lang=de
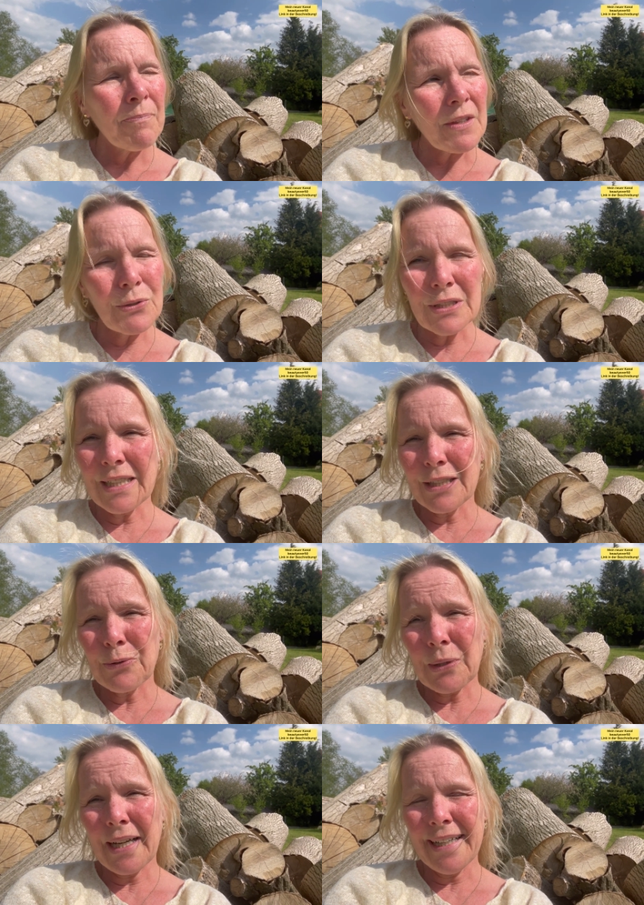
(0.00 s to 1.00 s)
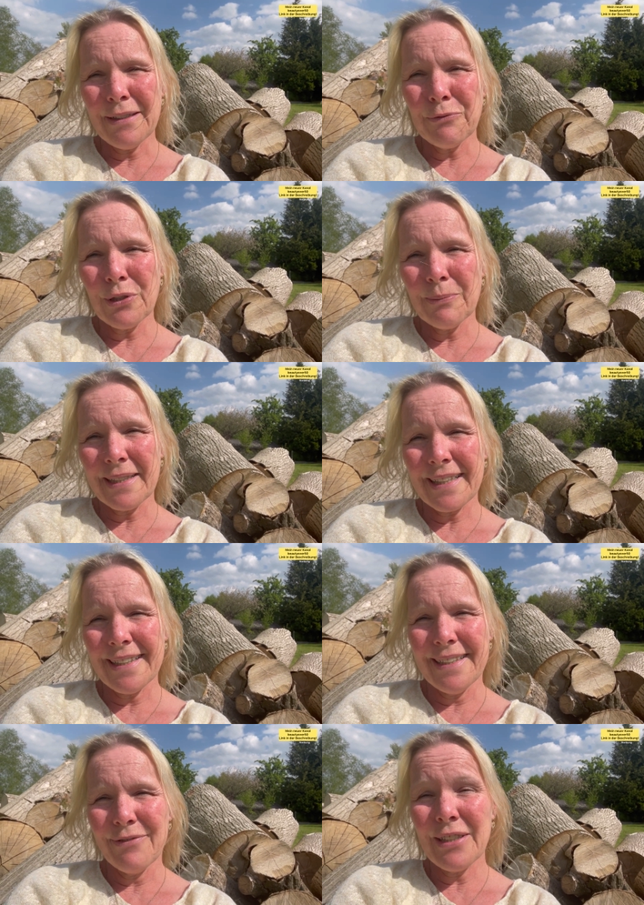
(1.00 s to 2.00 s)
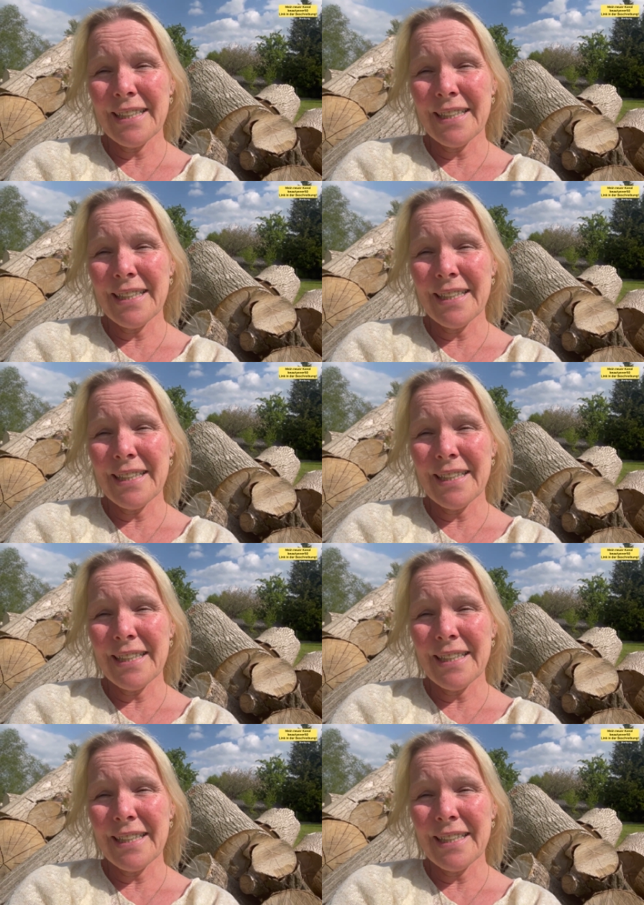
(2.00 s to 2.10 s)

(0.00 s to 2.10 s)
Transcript: Und in der Türkei, wo ich mich äh, viele